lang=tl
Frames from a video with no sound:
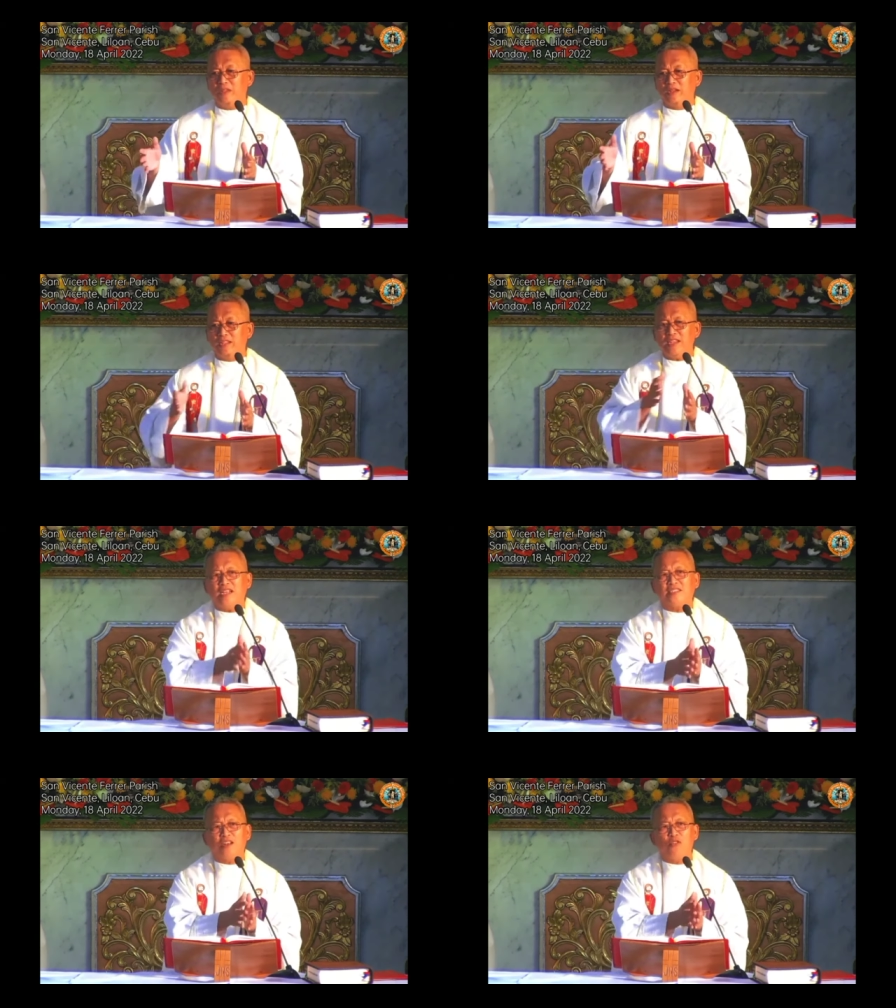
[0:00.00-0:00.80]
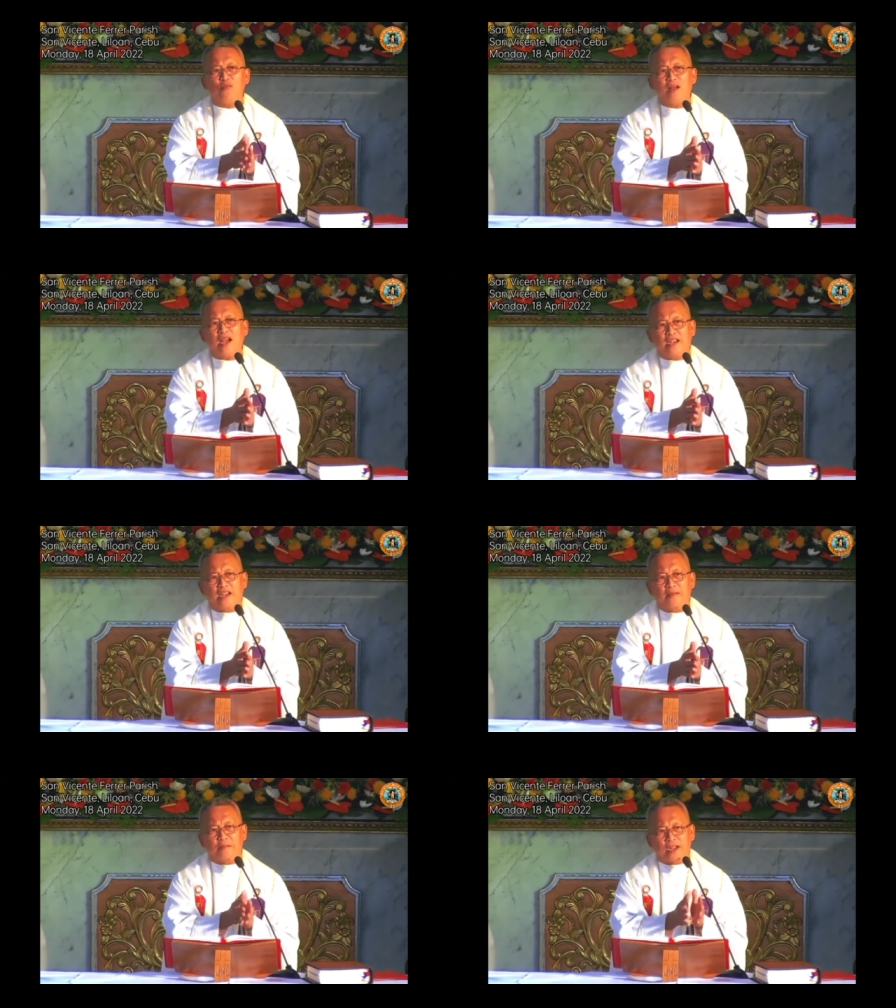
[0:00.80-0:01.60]
gikan sa
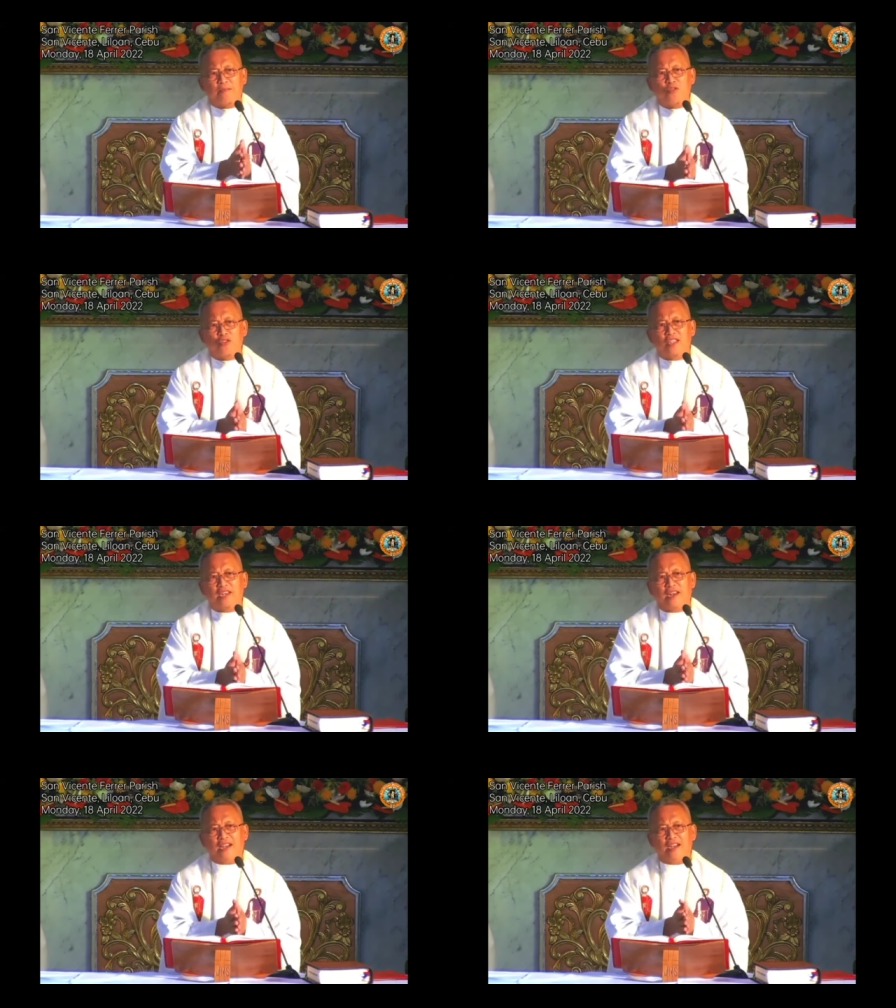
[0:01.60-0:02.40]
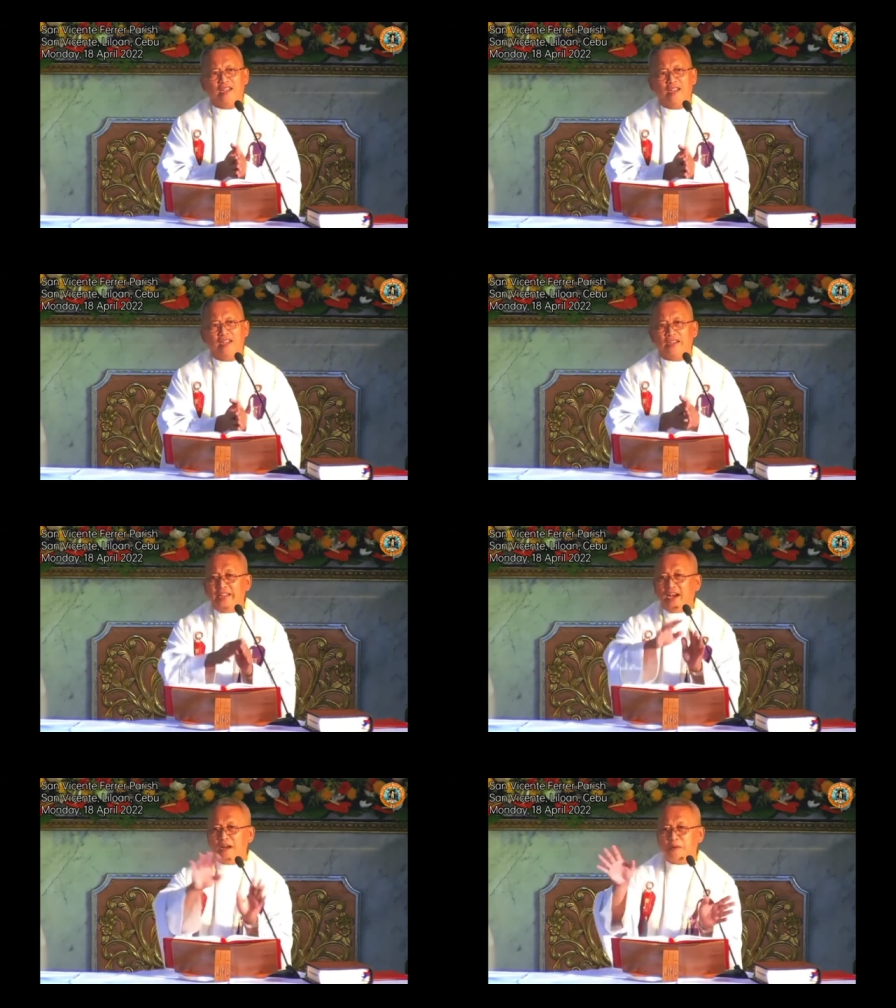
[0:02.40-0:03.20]
lubnganan pag-abot nila
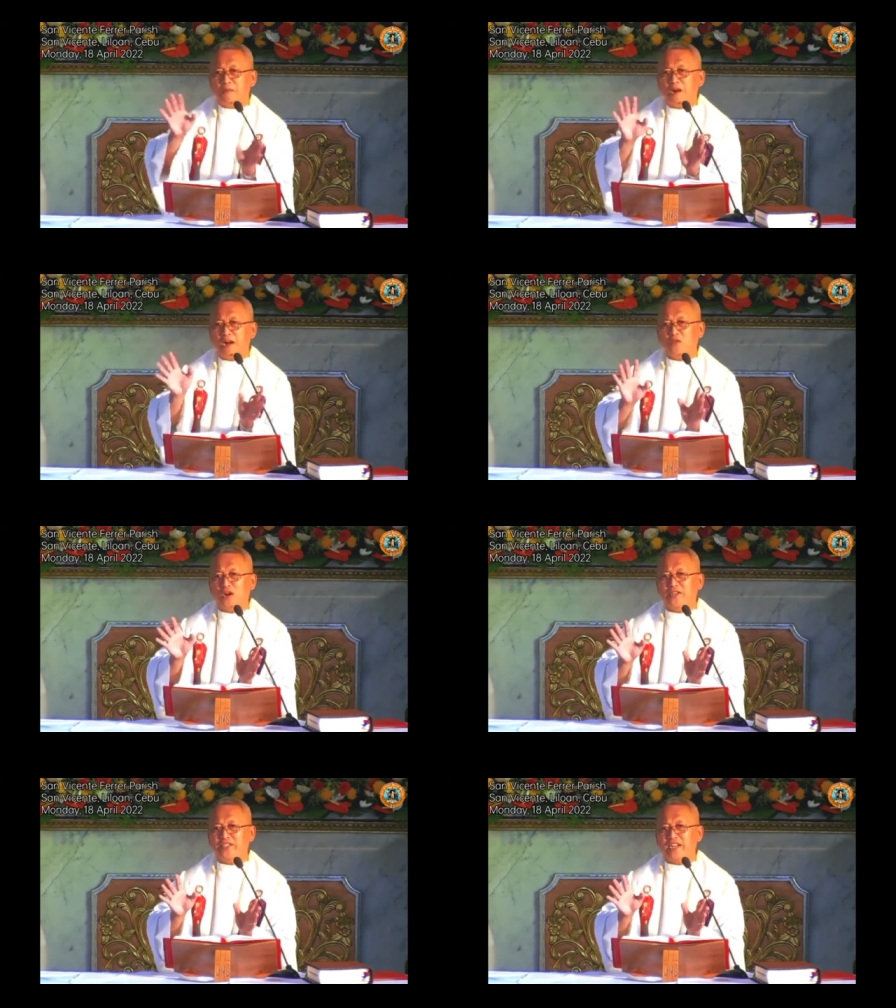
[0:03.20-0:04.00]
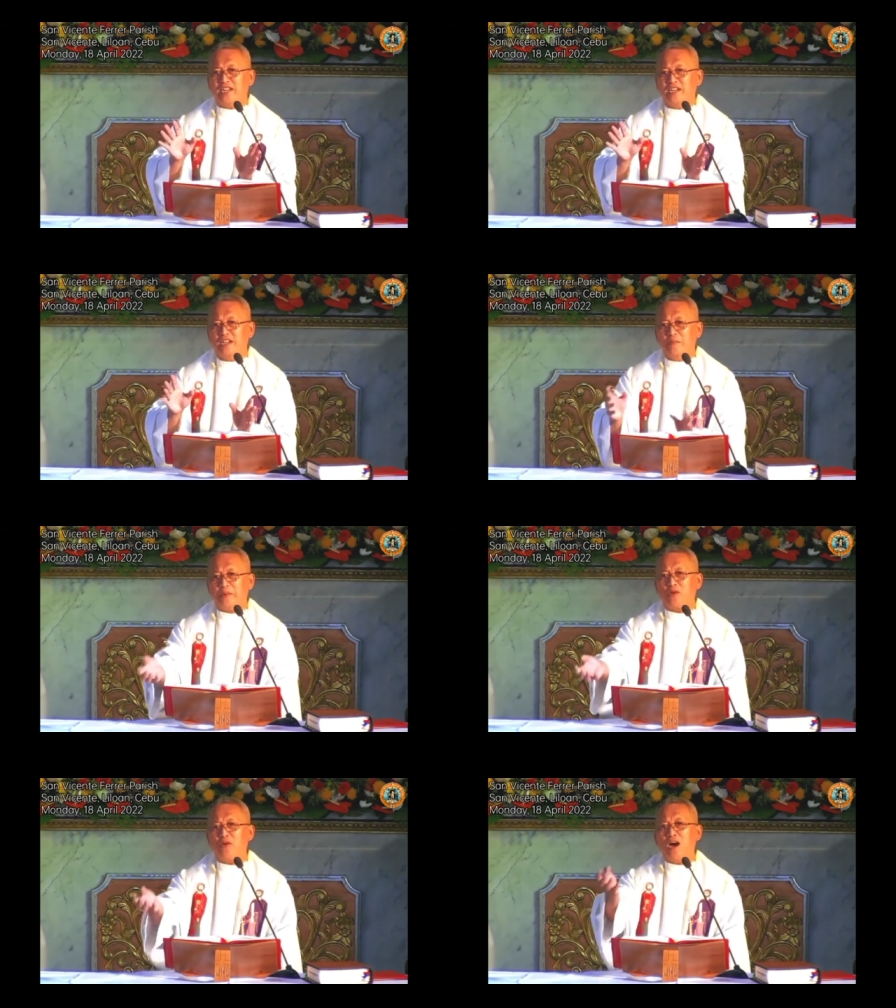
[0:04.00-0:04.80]
diha pang mga gwardiya
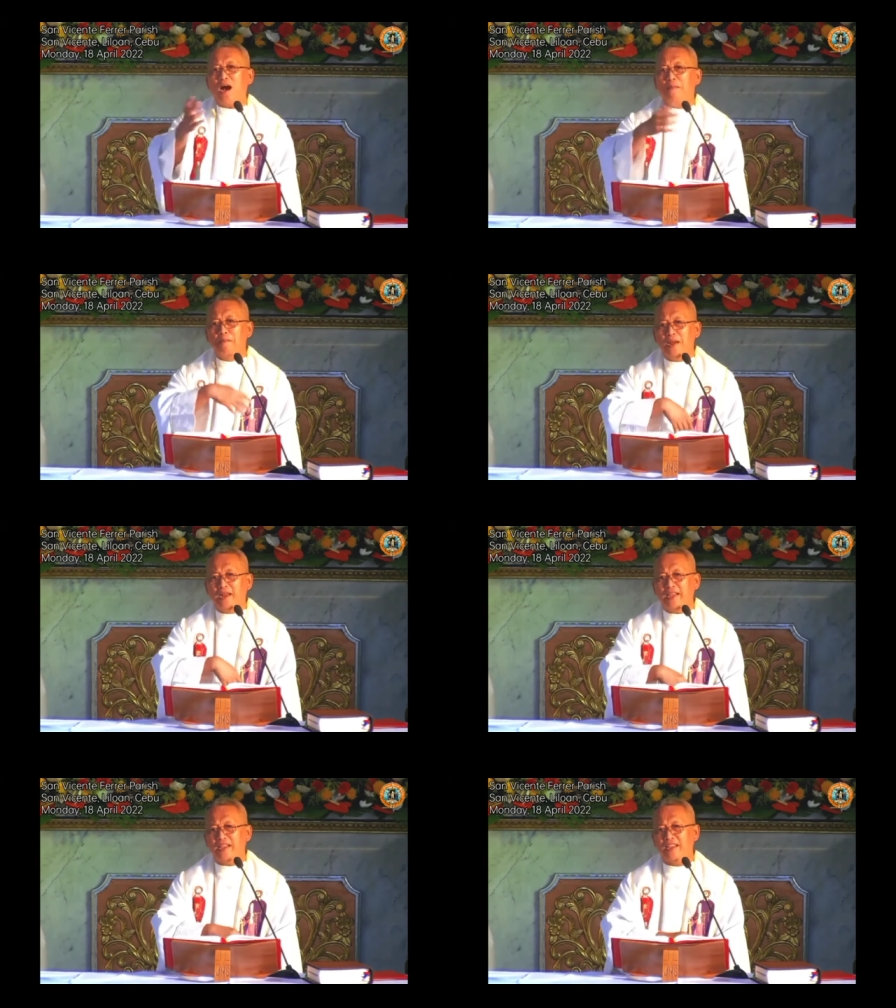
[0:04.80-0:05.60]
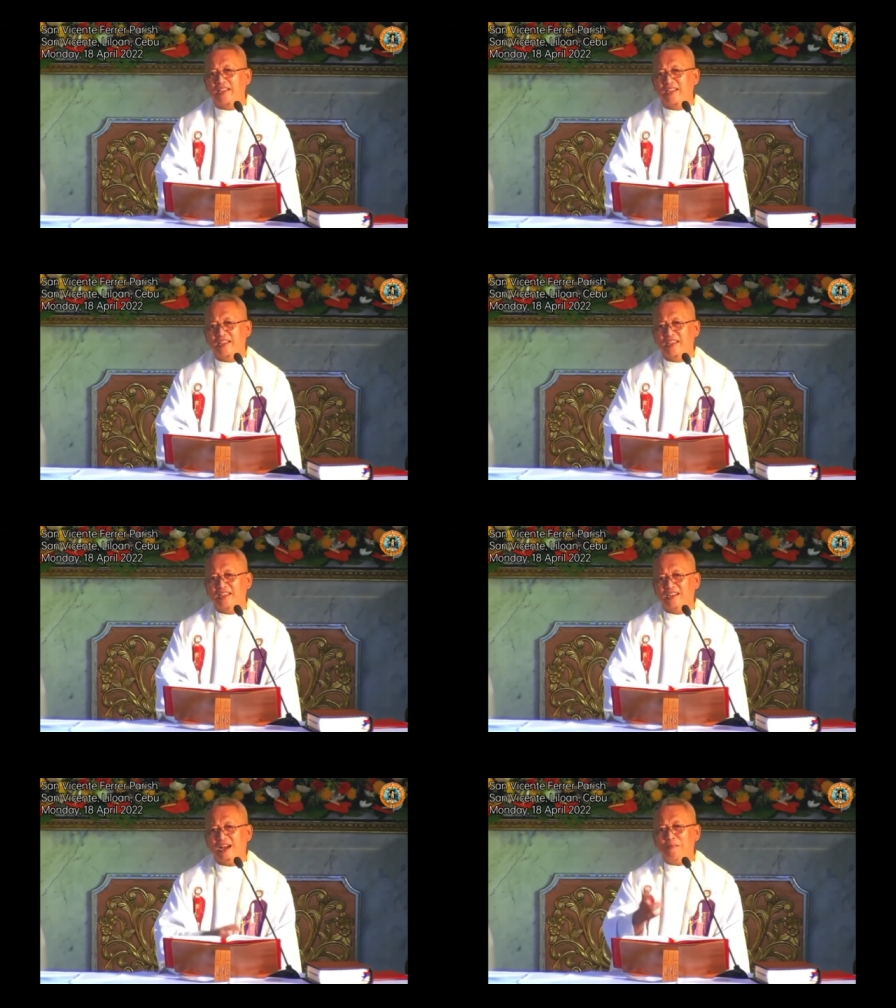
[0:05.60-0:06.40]
pero abli
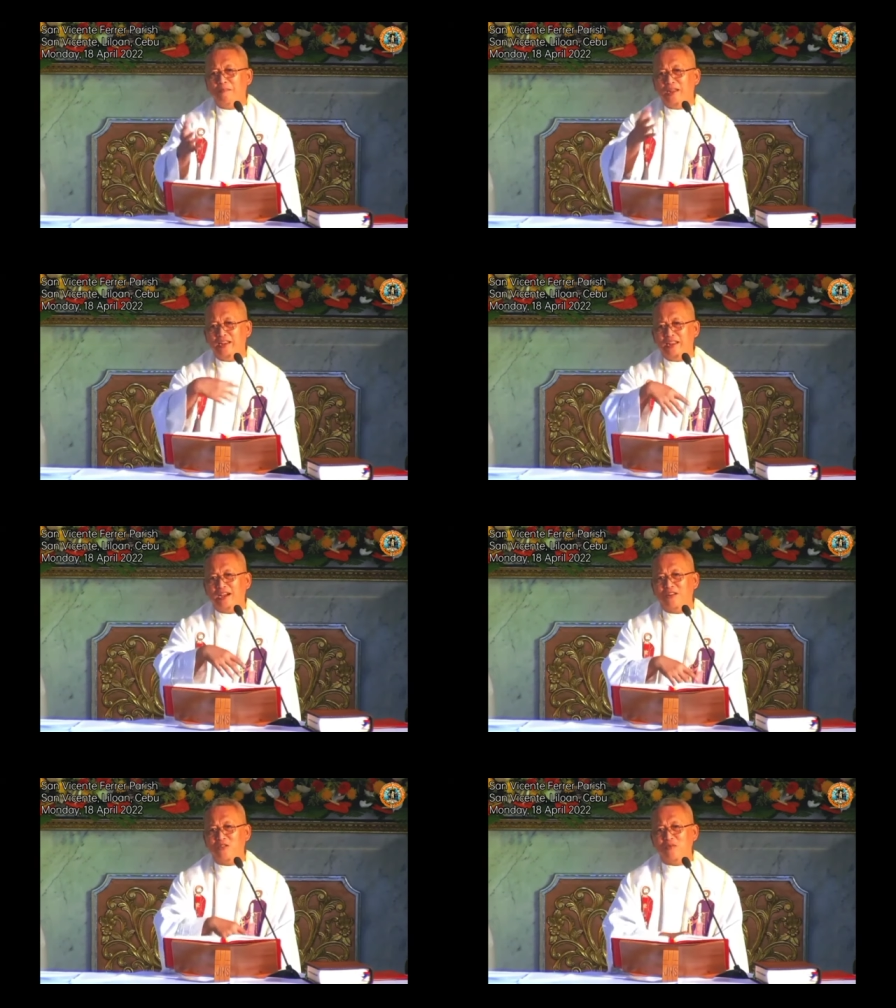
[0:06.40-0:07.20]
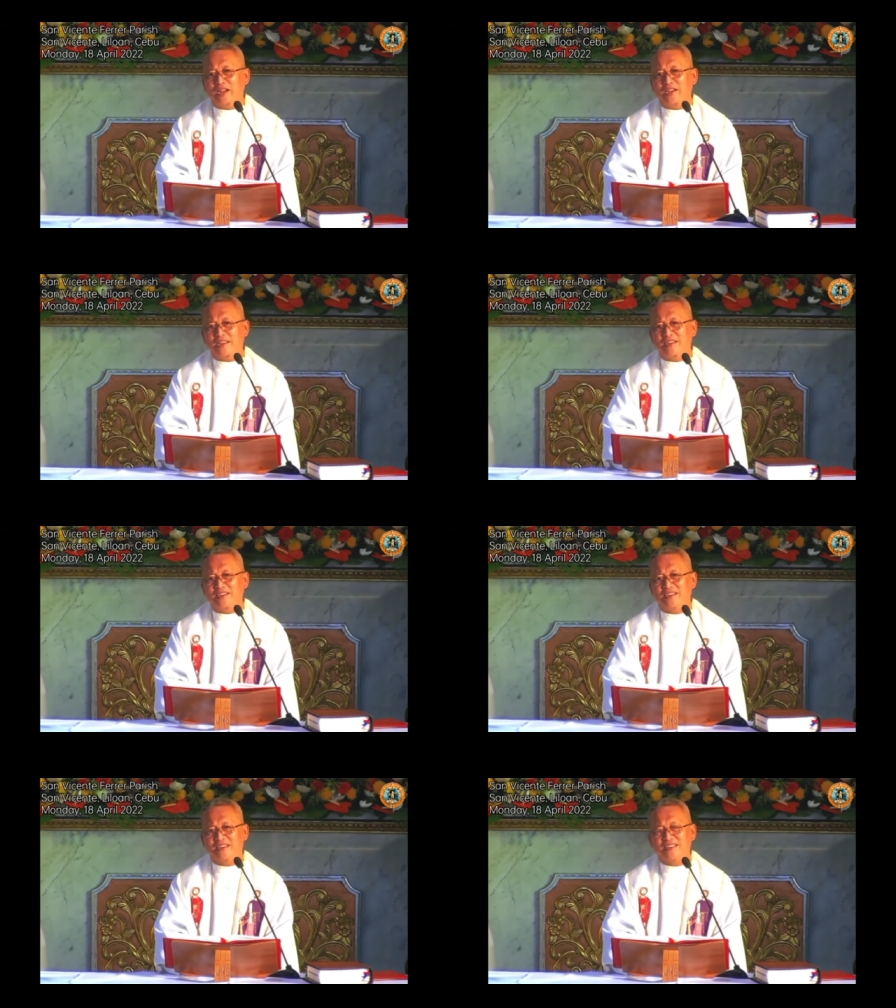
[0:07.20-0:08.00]
abli na ang
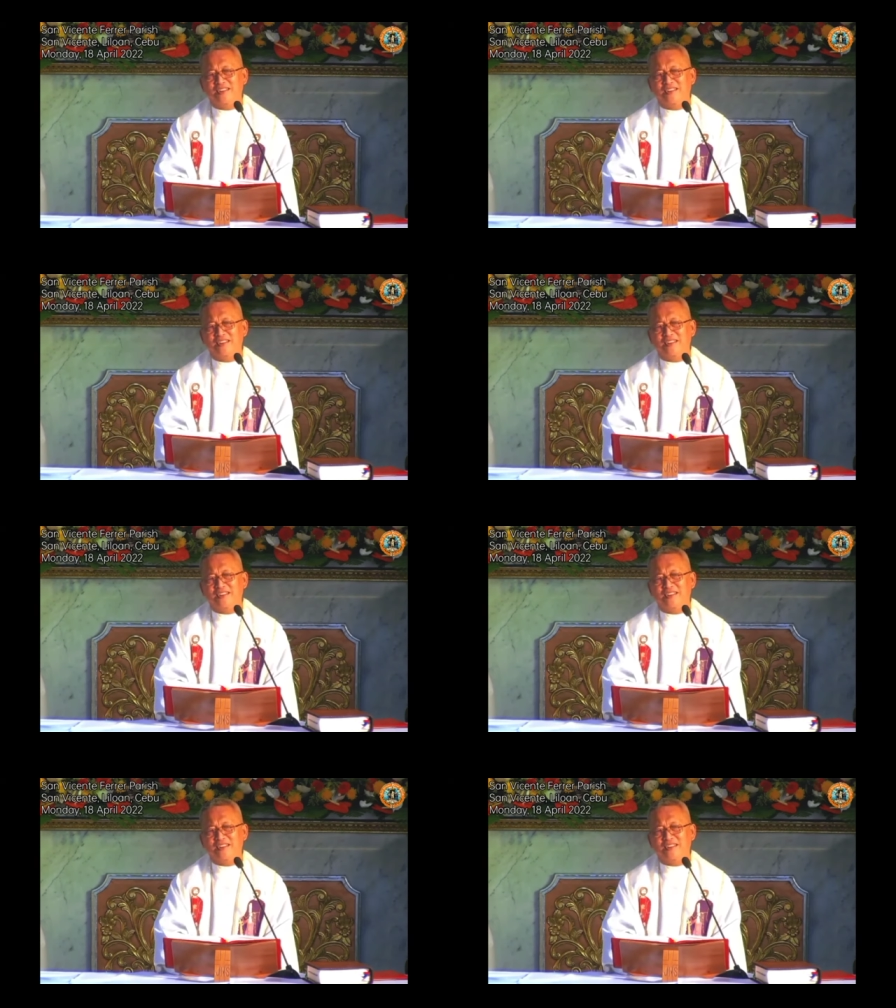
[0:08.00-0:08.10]
lubnganan